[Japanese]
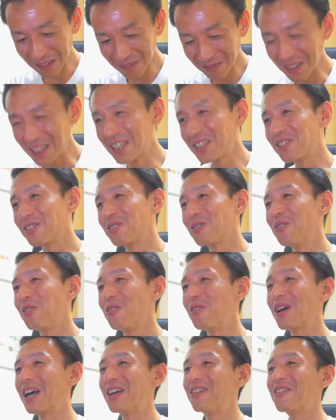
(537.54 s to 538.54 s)
ねちょっと
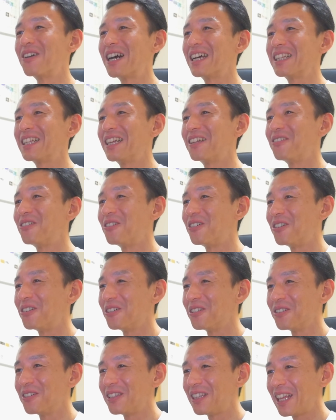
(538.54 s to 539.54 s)
他の方のね
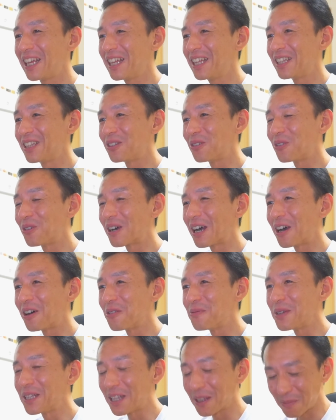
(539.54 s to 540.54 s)
動画
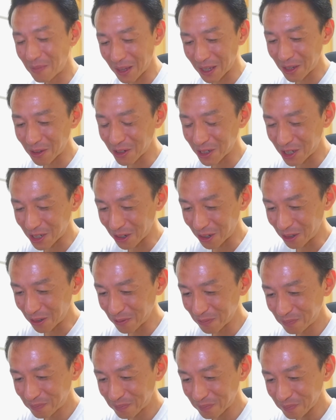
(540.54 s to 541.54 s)
を見て勉強しよ
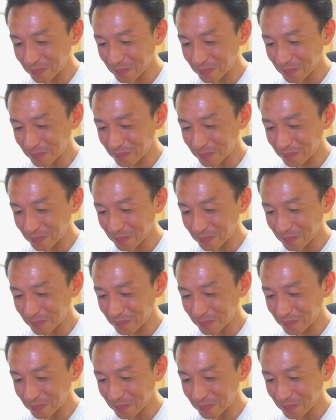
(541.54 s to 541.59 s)
う